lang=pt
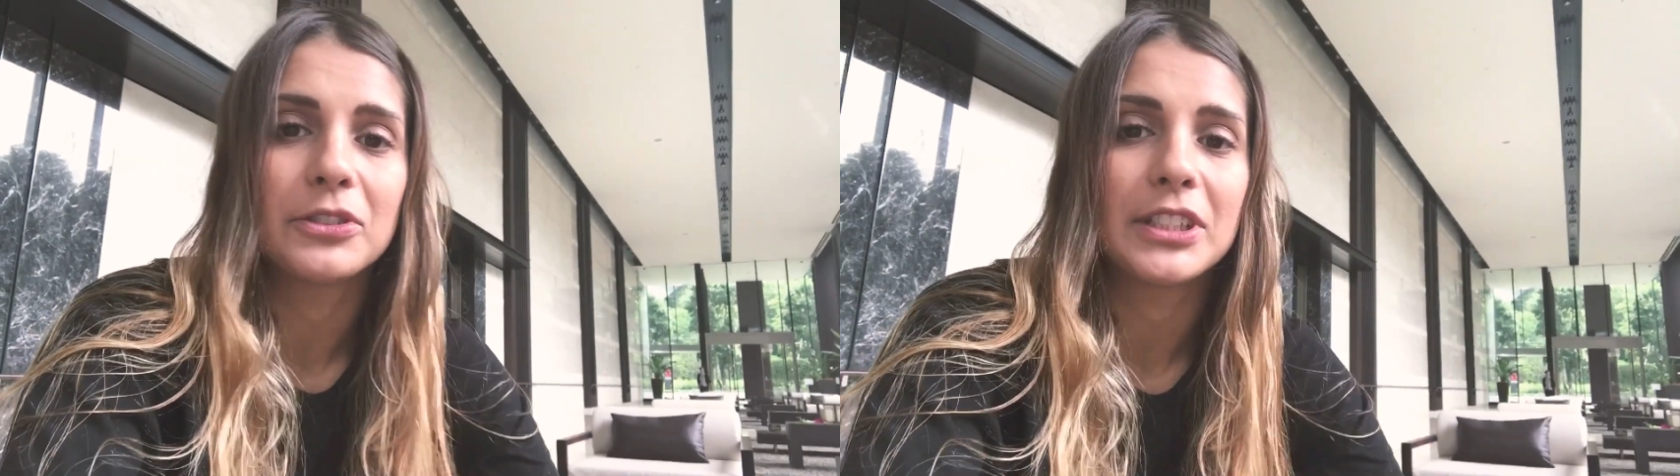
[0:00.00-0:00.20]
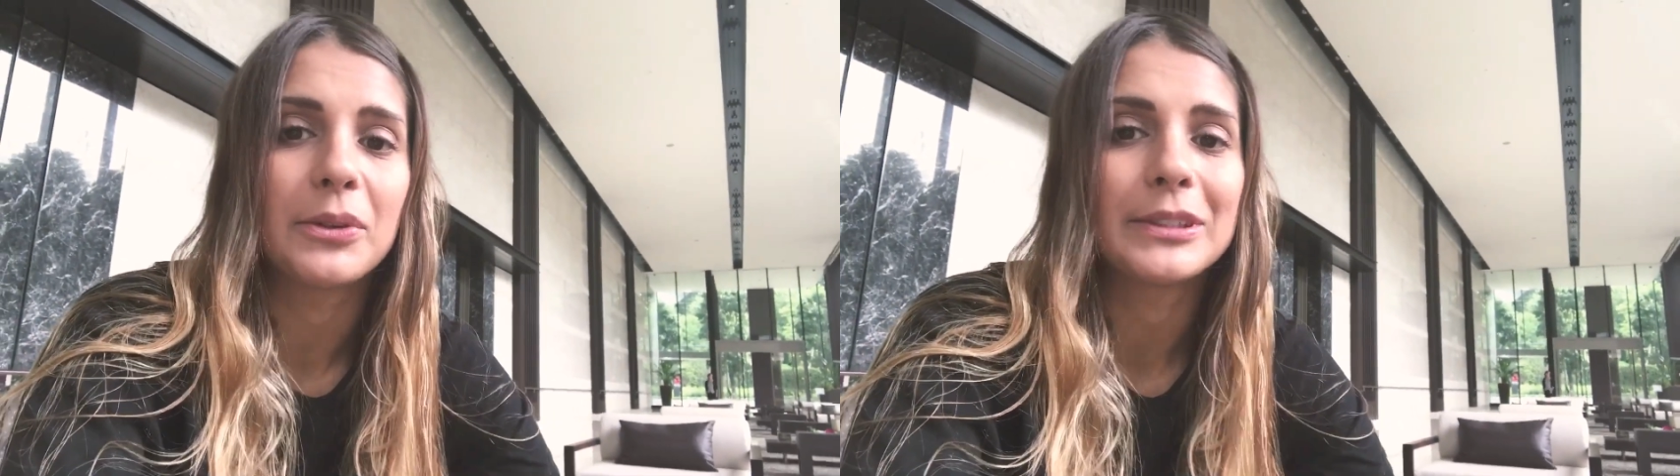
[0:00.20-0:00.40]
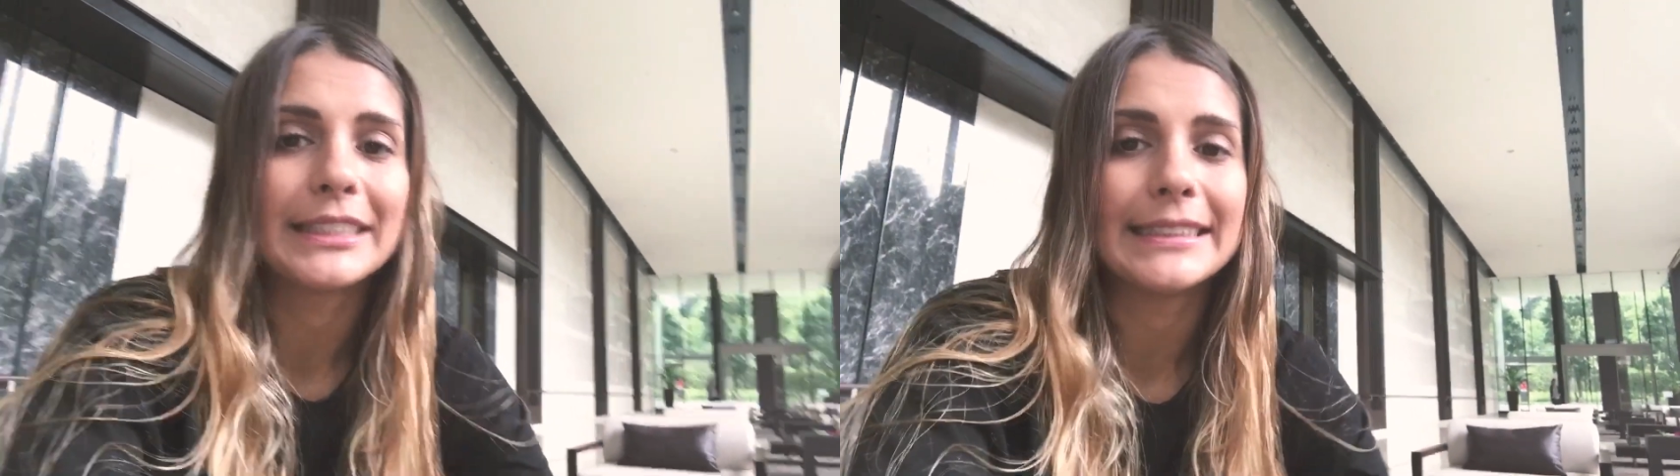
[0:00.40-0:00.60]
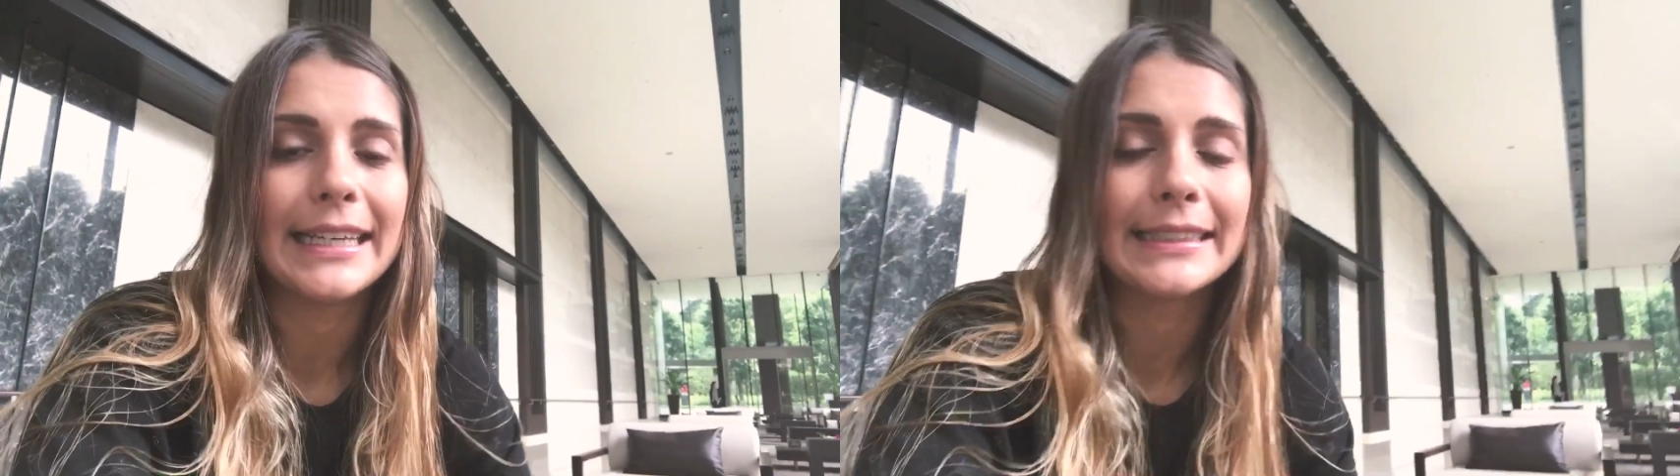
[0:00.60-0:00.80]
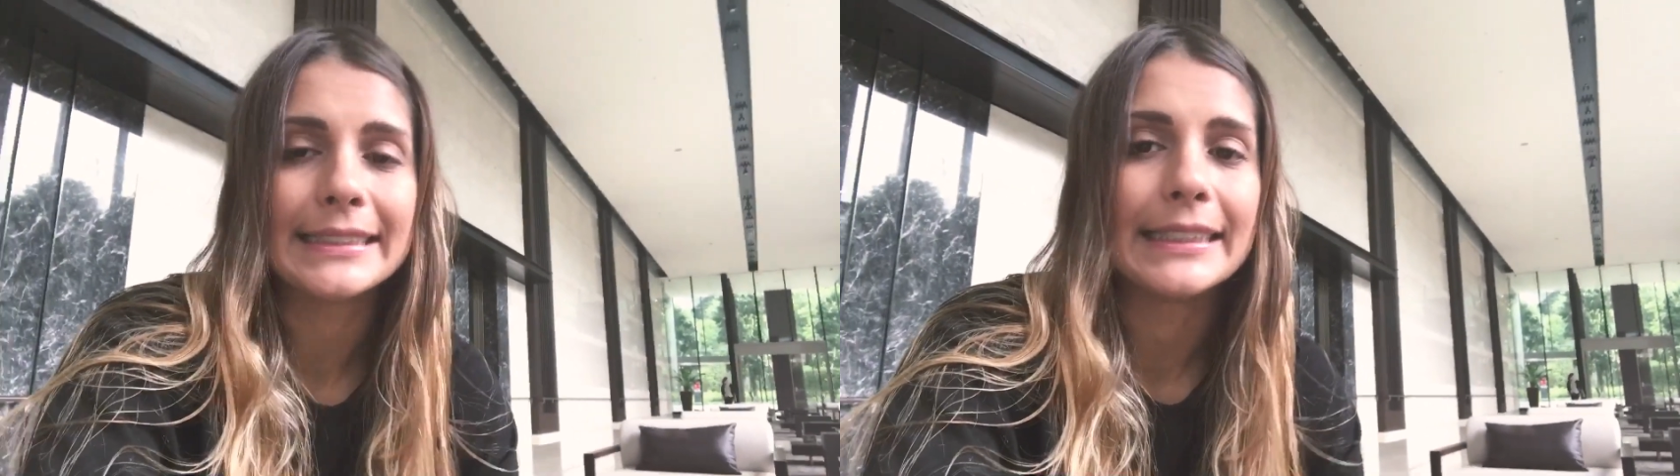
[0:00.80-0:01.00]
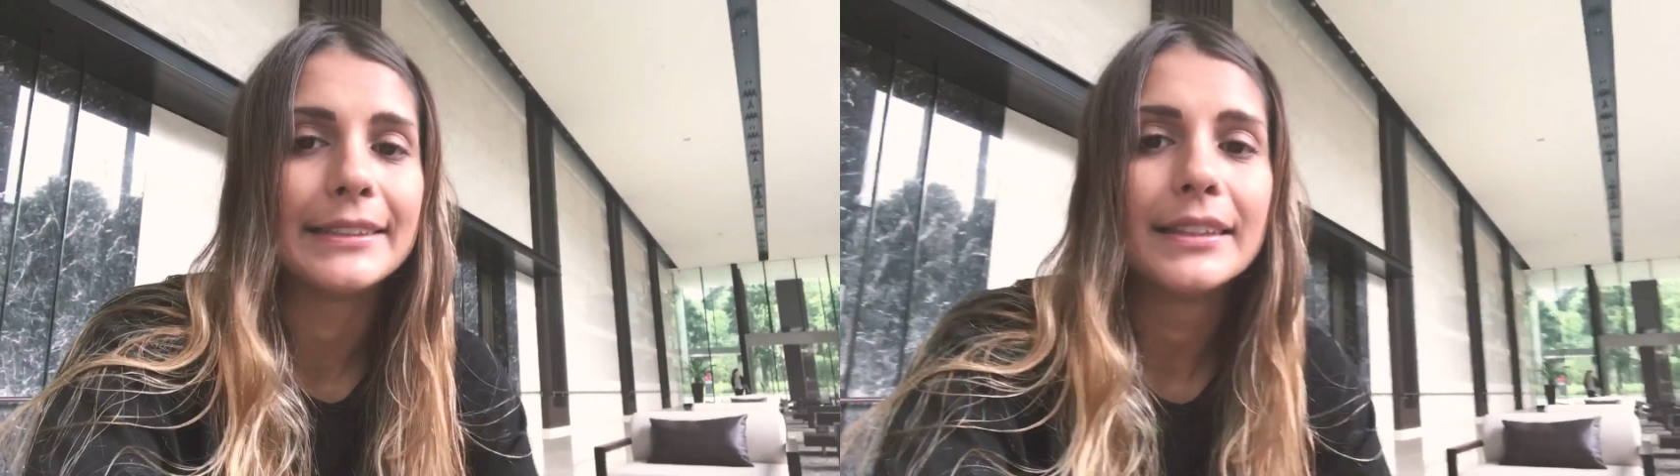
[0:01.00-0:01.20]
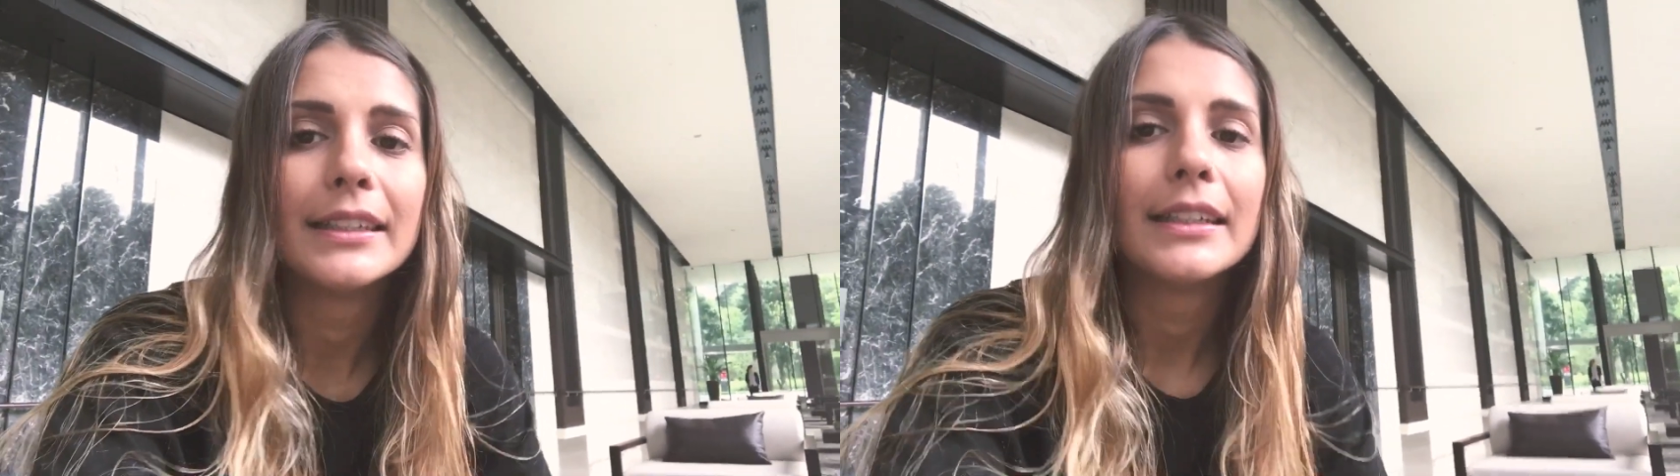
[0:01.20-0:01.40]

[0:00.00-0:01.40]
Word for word: fosse acontecer assim